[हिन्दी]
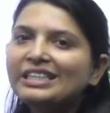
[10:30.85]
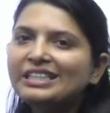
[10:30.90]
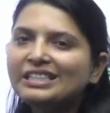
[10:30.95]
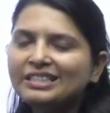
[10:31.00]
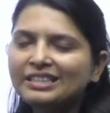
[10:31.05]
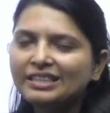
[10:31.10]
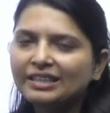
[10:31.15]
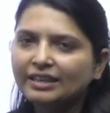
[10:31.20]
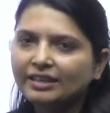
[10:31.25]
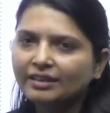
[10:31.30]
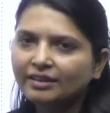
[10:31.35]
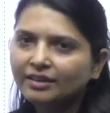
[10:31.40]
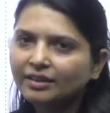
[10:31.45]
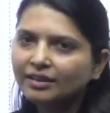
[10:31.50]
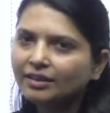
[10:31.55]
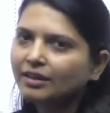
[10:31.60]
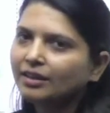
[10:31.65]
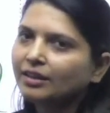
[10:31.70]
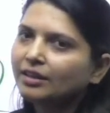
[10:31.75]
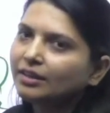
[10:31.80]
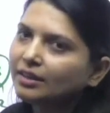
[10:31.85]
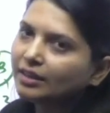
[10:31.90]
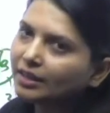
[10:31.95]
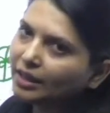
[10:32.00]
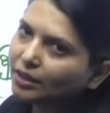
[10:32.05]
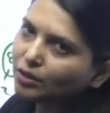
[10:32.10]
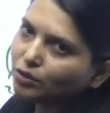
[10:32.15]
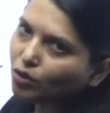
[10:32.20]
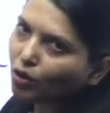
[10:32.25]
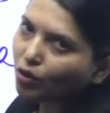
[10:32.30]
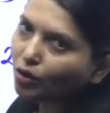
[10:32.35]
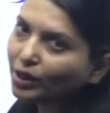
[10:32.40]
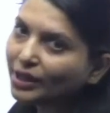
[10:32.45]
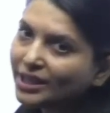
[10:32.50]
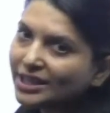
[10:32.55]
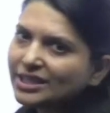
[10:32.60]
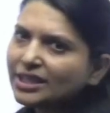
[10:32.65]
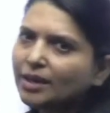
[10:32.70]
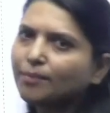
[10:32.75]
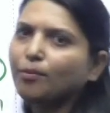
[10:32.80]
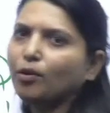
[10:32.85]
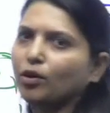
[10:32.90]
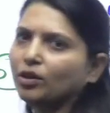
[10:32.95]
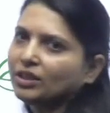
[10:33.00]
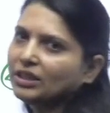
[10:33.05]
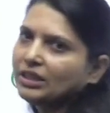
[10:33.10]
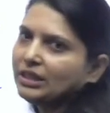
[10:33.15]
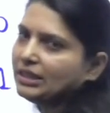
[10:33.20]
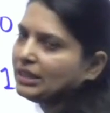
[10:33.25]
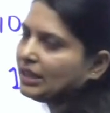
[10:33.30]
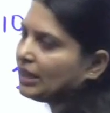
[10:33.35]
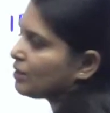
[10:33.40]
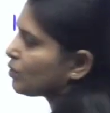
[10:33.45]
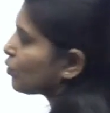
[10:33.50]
ईजी है ठीक है सोलोनीसिया बहुत इजी